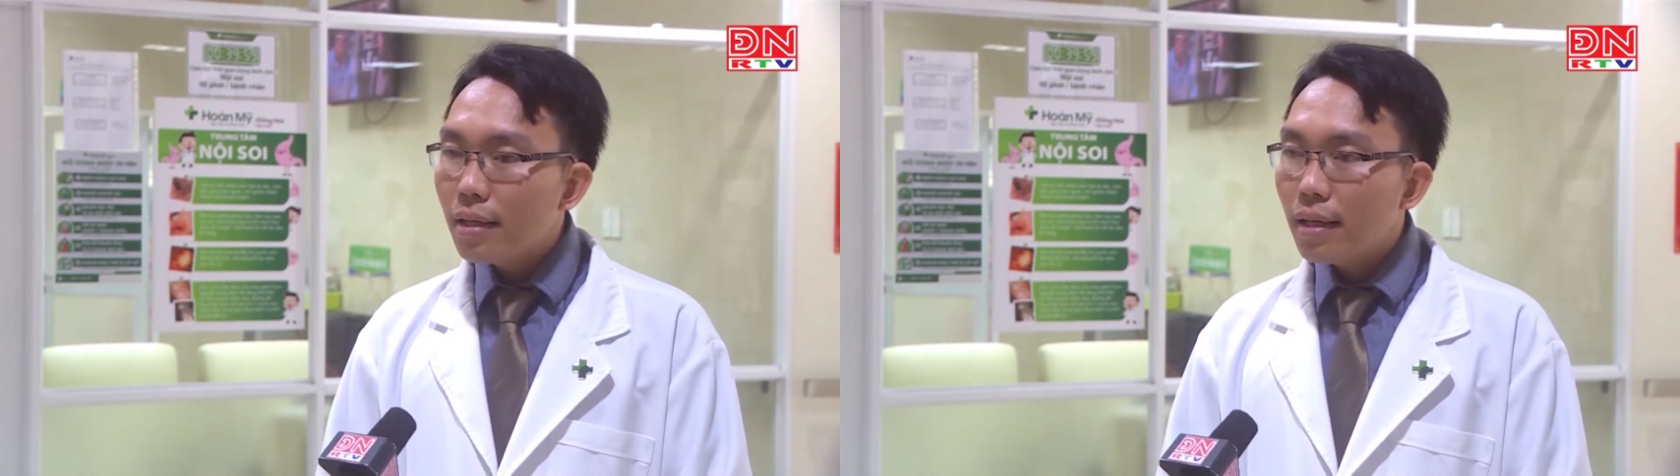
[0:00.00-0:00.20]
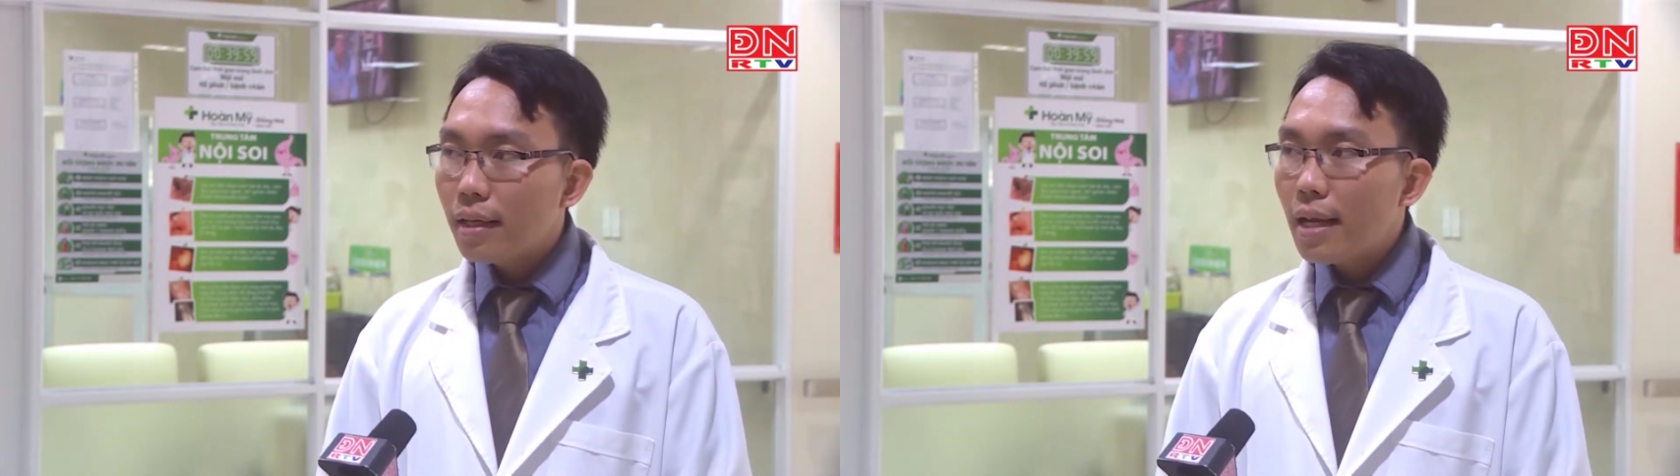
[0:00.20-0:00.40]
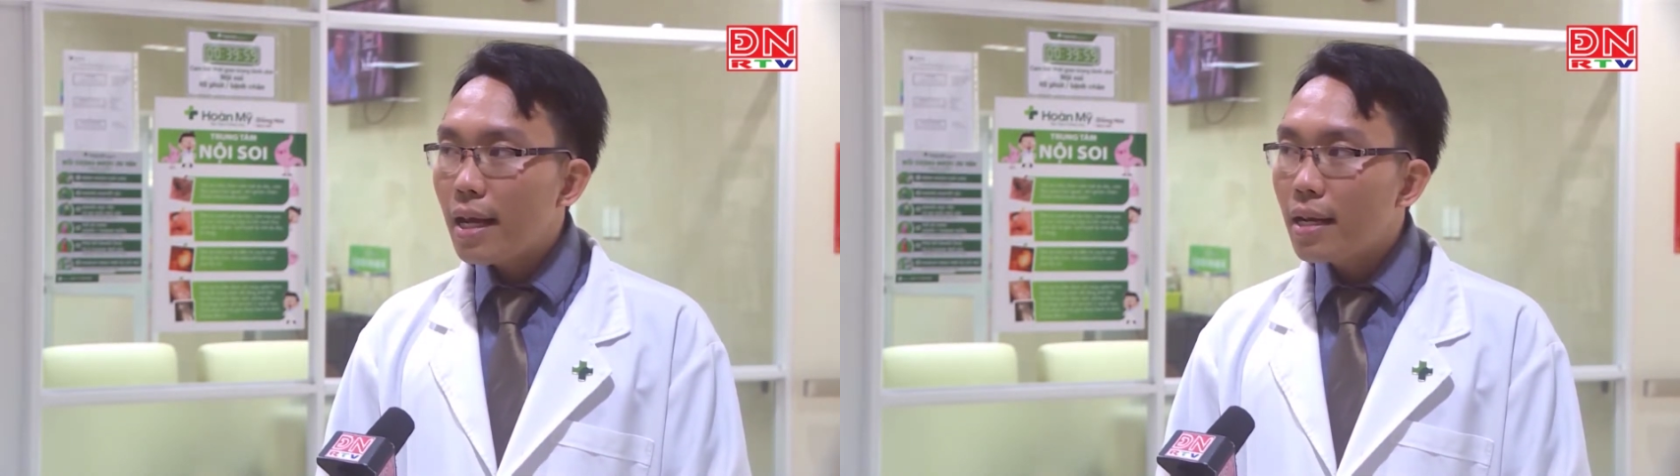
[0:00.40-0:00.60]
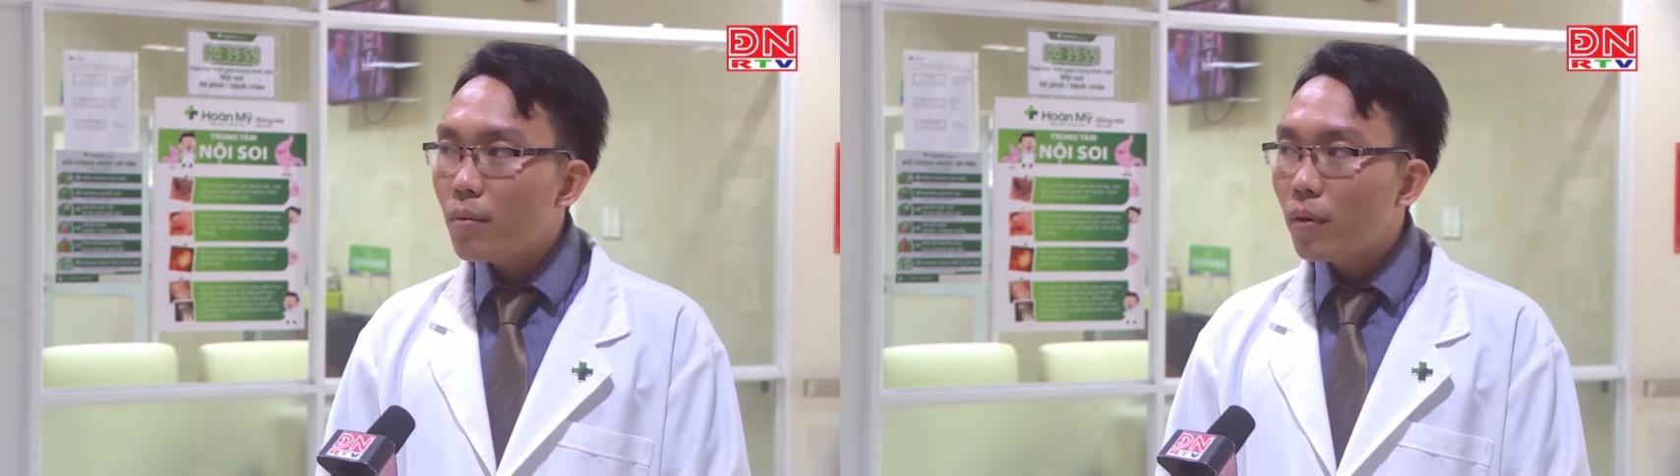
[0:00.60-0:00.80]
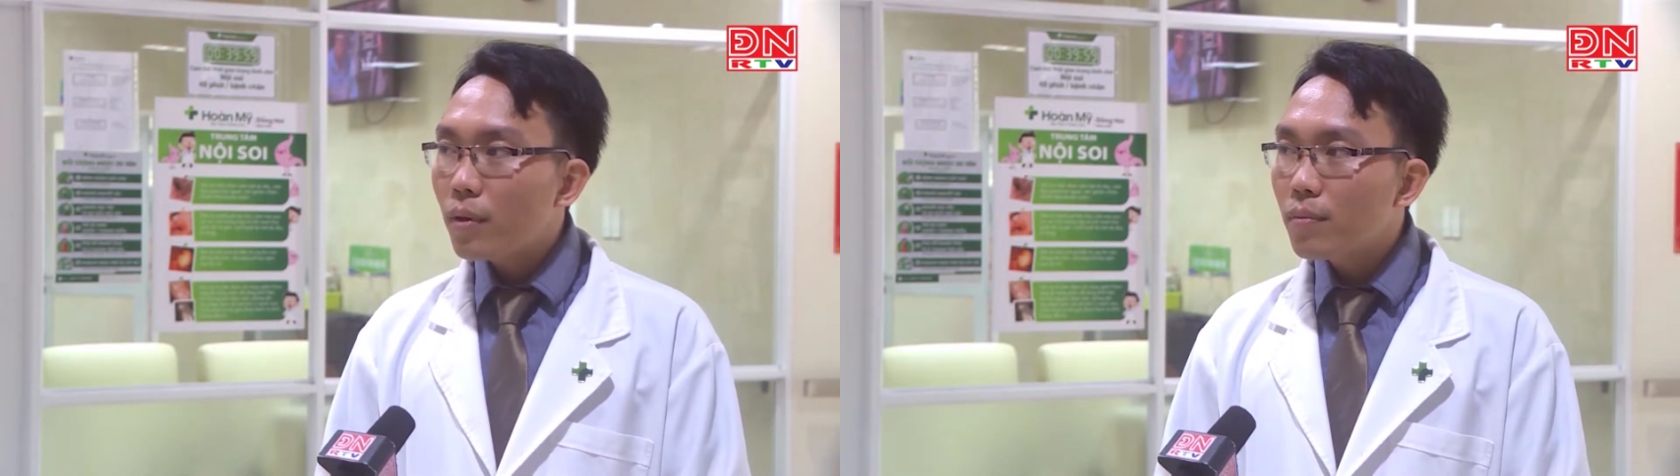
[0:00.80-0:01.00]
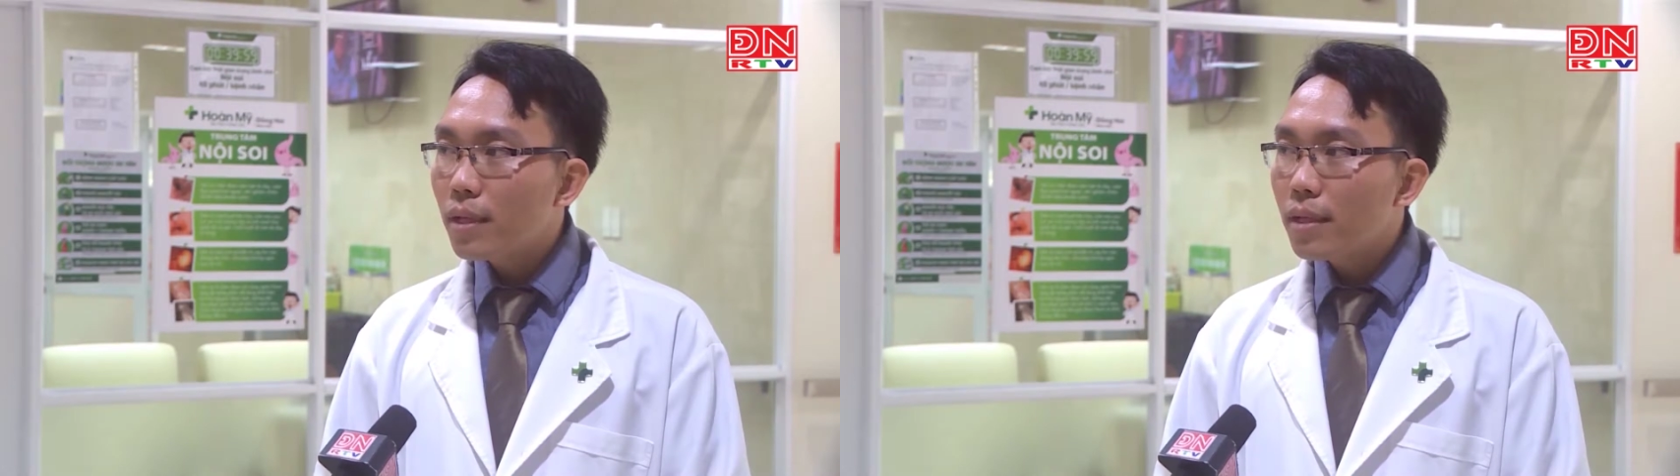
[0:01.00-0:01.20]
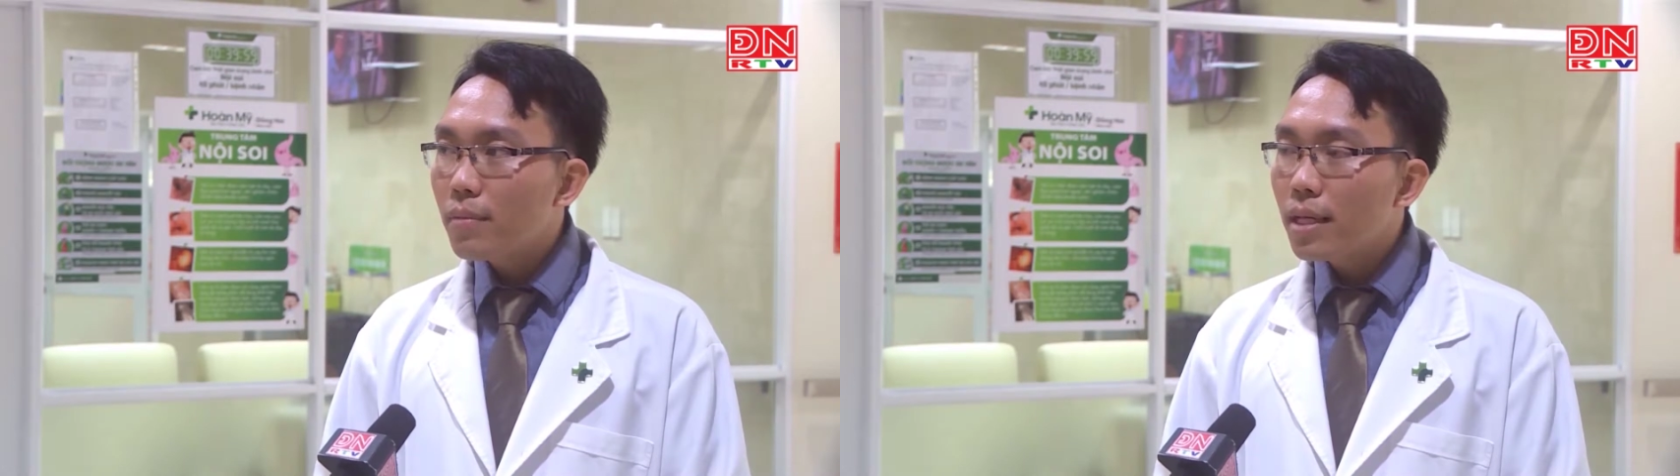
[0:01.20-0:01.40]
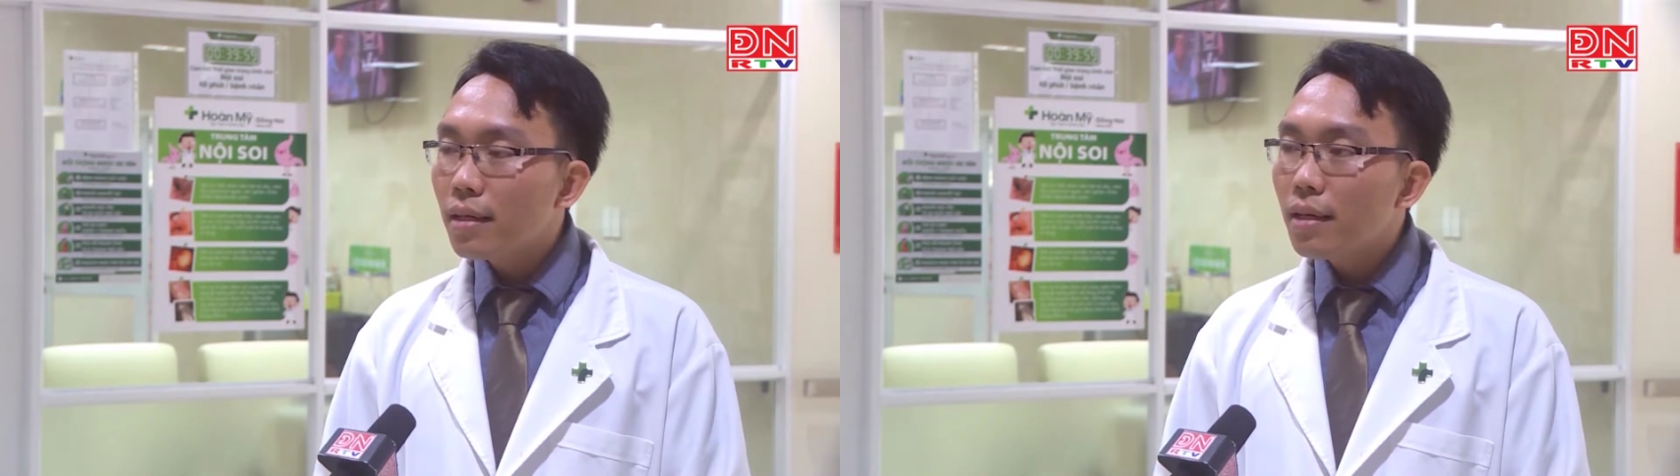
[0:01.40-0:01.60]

thì đây là một trong những cái biến